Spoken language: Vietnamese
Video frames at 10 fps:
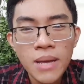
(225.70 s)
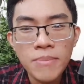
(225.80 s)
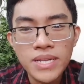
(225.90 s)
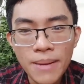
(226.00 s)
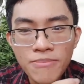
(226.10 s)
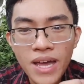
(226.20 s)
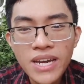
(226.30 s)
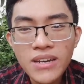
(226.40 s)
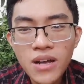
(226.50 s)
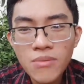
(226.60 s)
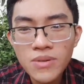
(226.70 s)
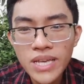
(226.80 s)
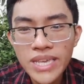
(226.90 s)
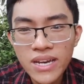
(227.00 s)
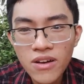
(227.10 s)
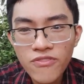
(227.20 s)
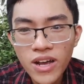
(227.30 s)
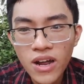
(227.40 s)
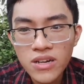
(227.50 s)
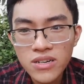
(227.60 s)
mình cảm thấy nó có một cái gì đó phải
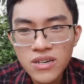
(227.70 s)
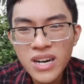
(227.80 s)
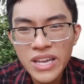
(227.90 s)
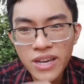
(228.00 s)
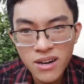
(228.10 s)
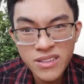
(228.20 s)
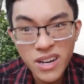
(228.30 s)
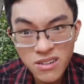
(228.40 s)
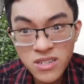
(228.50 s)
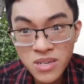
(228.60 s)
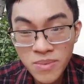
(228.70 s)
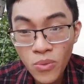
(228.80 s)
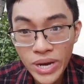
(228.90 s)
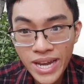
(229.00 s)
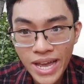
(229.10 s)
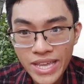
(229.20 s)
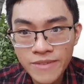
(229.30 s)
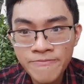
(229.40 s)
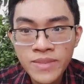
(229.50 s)
gọi là rất là giận dữ trong cái quyển này nha